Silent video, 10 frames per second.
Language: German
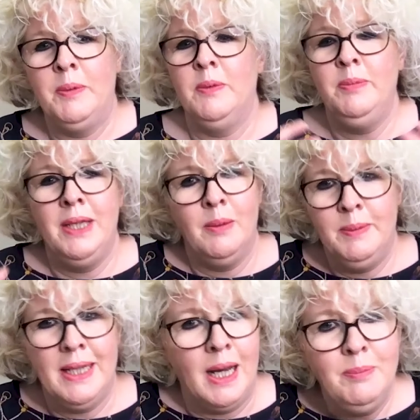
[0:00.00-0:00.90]
ob die
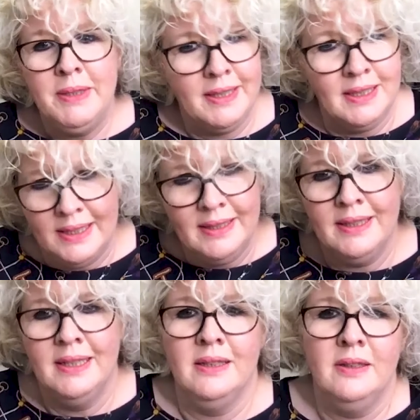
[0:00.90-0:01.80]
habitabel sind, das
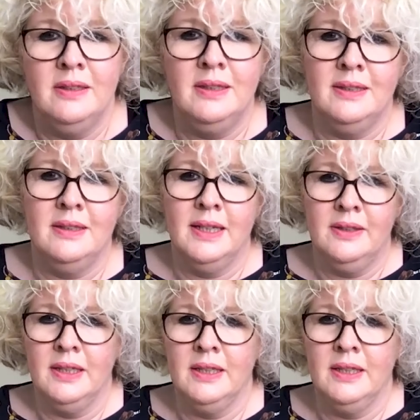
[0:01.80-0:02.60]
ist, eine, das ist eine ganz